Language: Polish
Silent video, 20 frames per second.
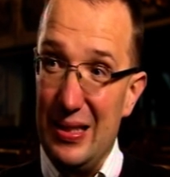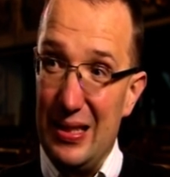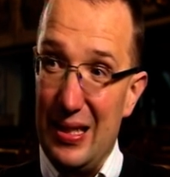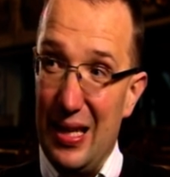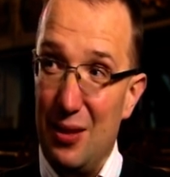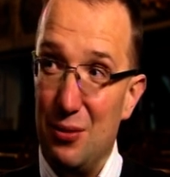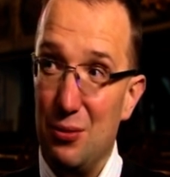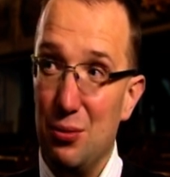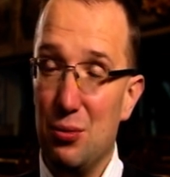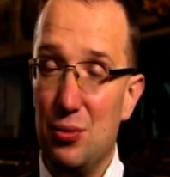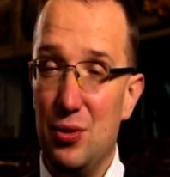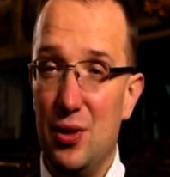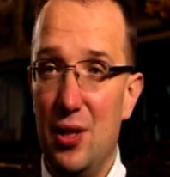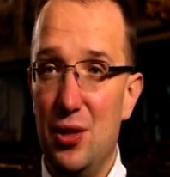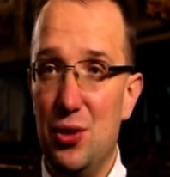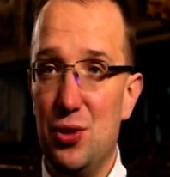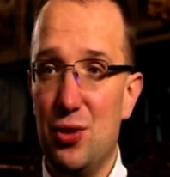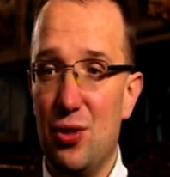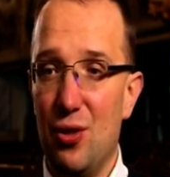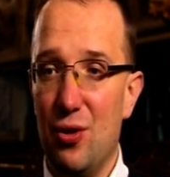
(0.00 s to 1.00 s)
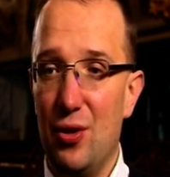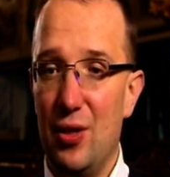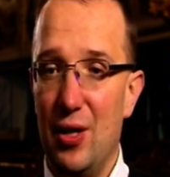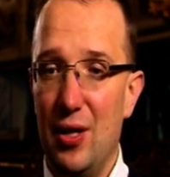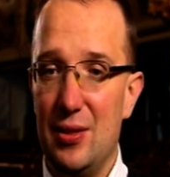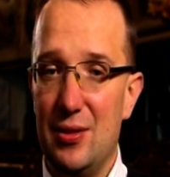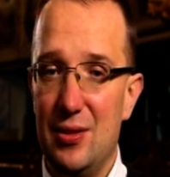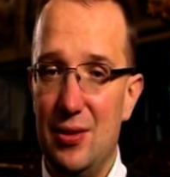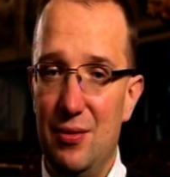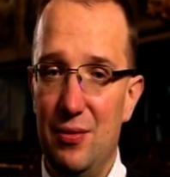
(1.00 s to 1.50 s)
Najtrudniejszy
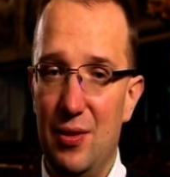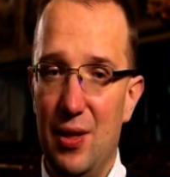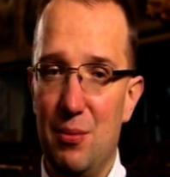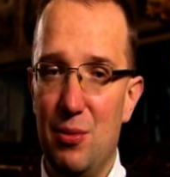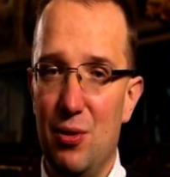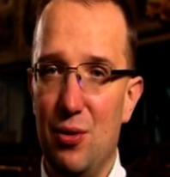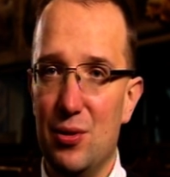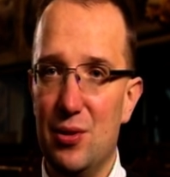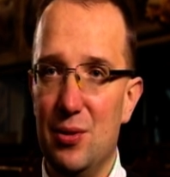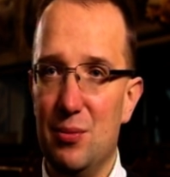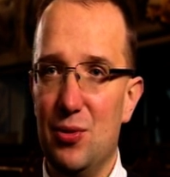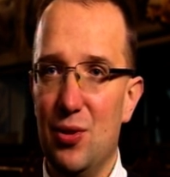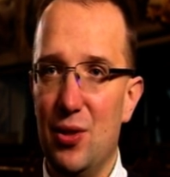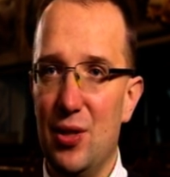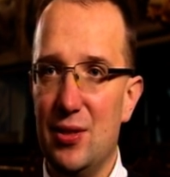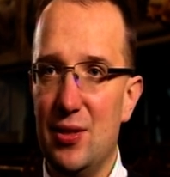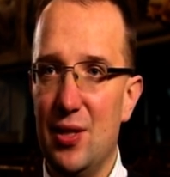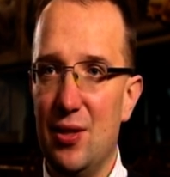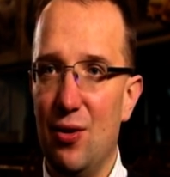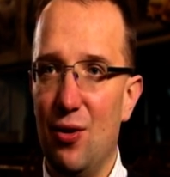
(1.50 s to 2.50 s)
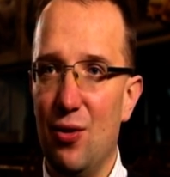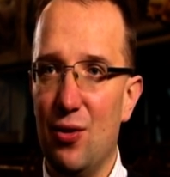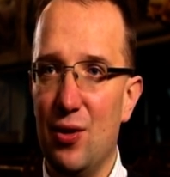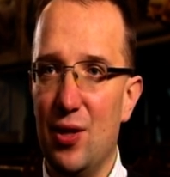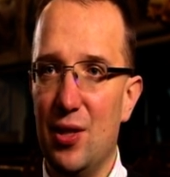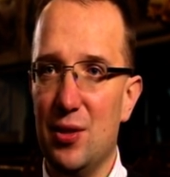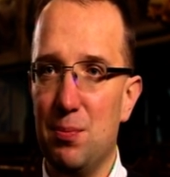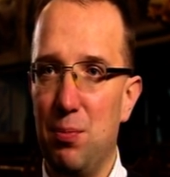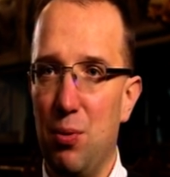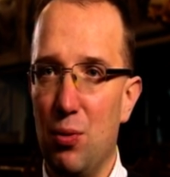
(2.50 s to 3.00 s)
okres, i wiemy o tym, to jest ten
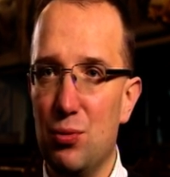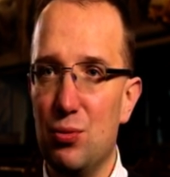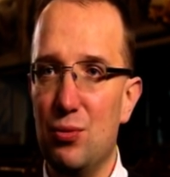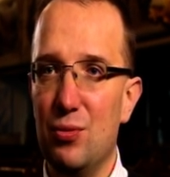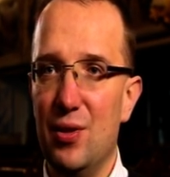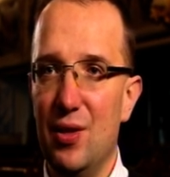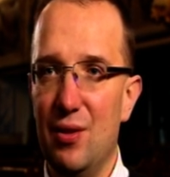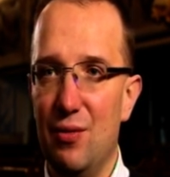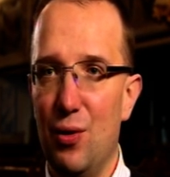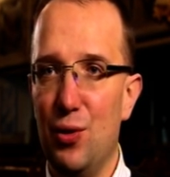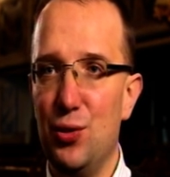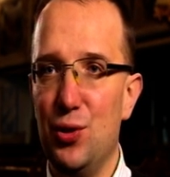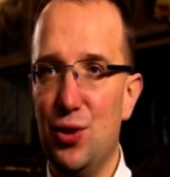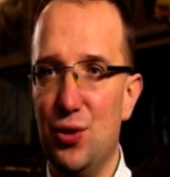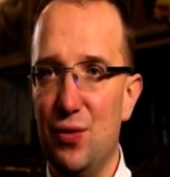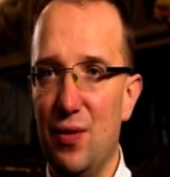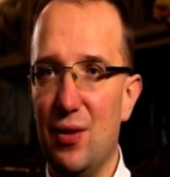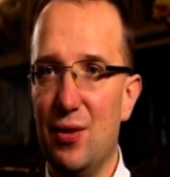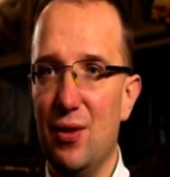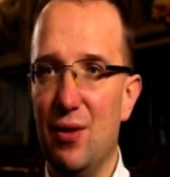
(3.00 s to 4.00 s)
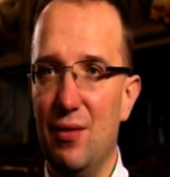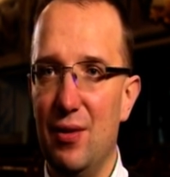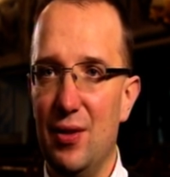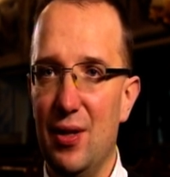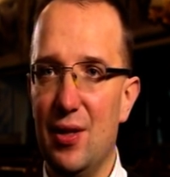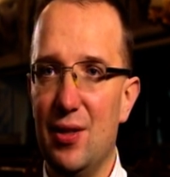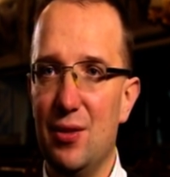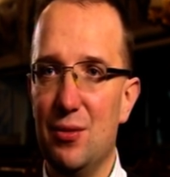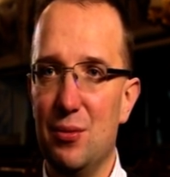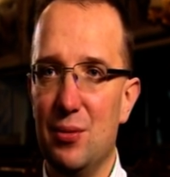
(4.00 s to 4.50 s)
okres po II wojnie światowej,
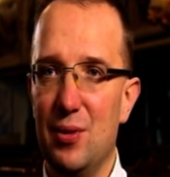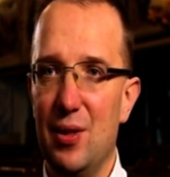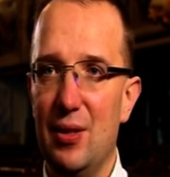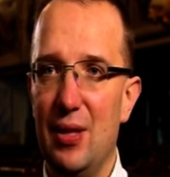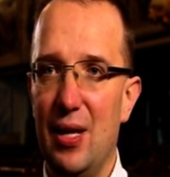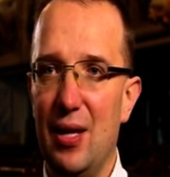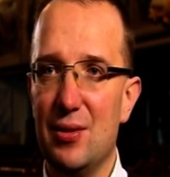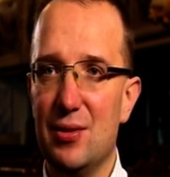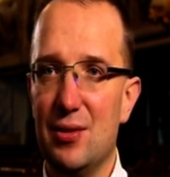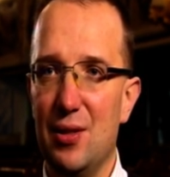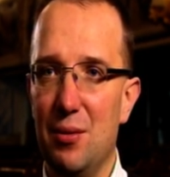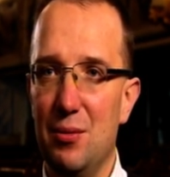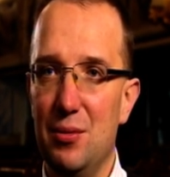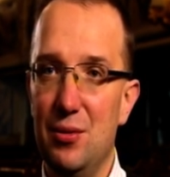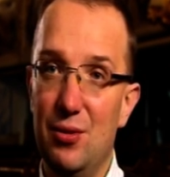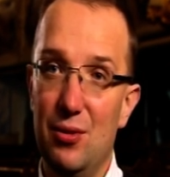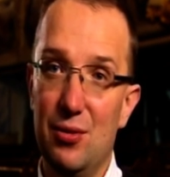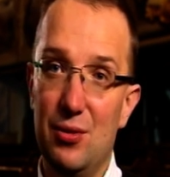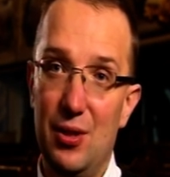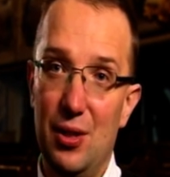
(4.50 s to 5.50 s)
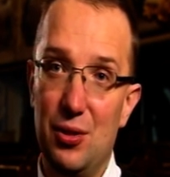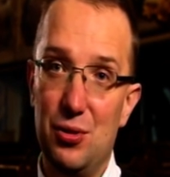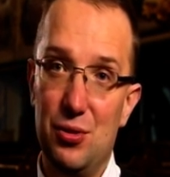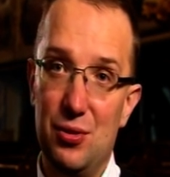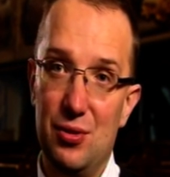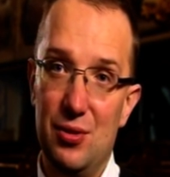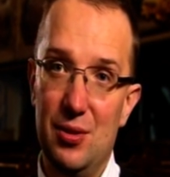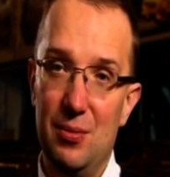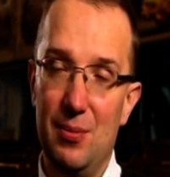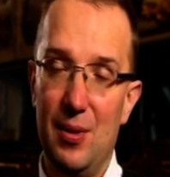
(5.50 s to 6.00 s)
jaki tutaj nastał, i to też
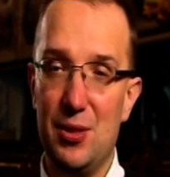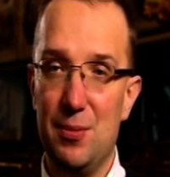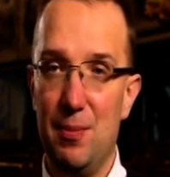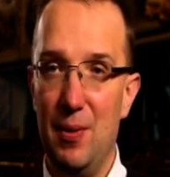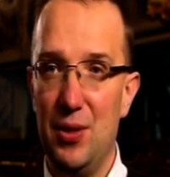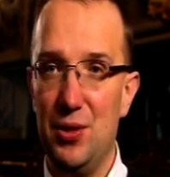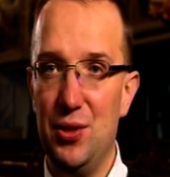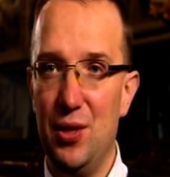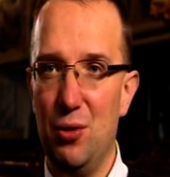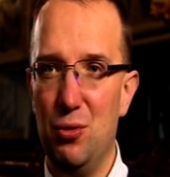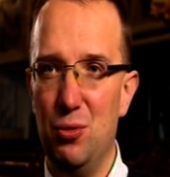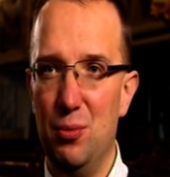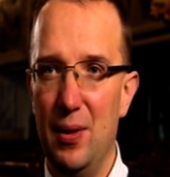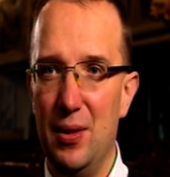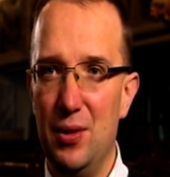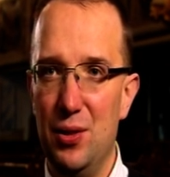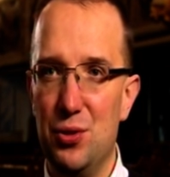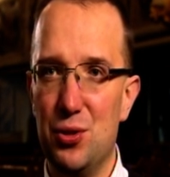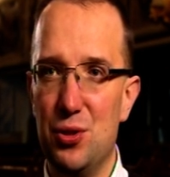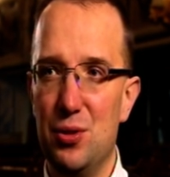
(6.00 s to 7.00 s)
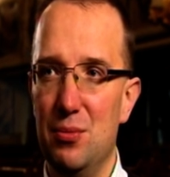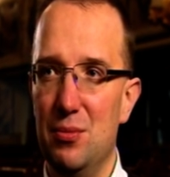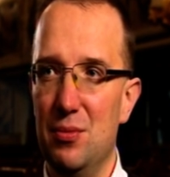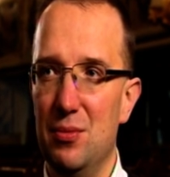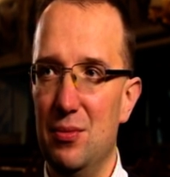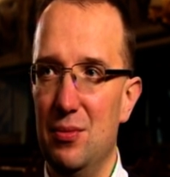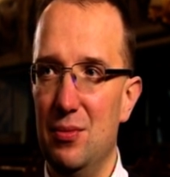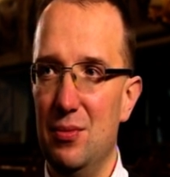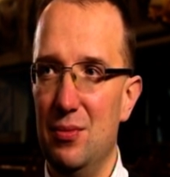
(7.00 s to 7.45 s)
w tym aspekcie ekumenicznym